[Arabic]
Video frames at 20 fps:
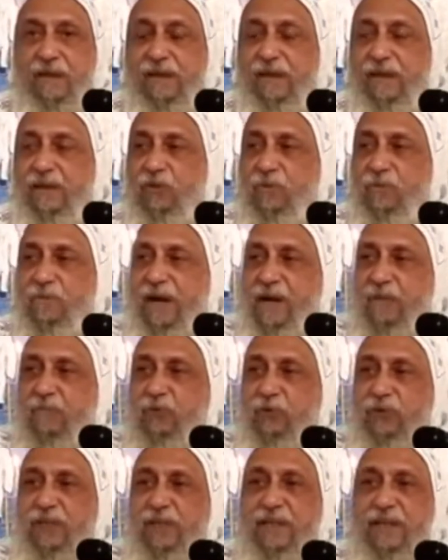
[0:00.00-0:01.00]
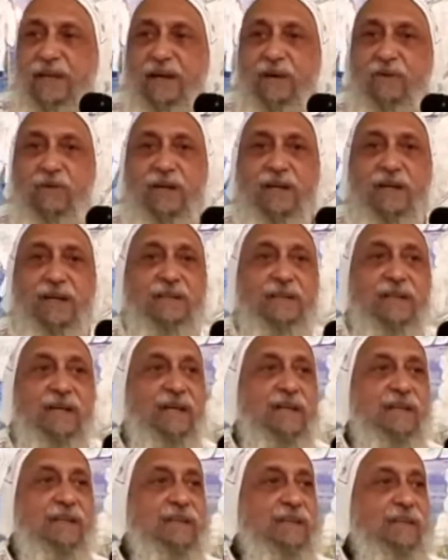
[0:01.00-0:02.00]
أنه معمودية أولا
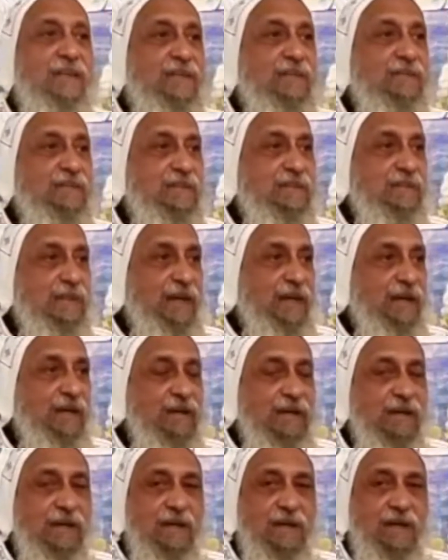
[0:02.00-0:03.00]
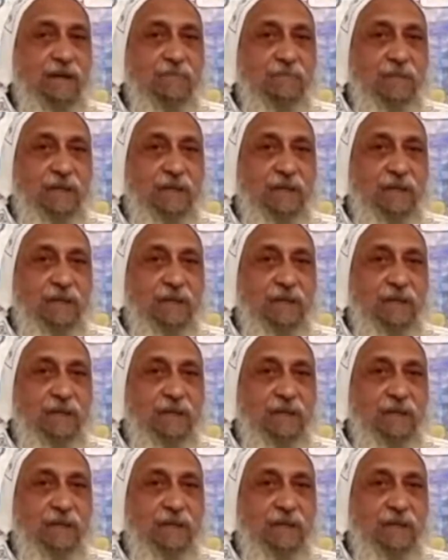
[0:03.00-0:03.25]
كانت لاغتسال من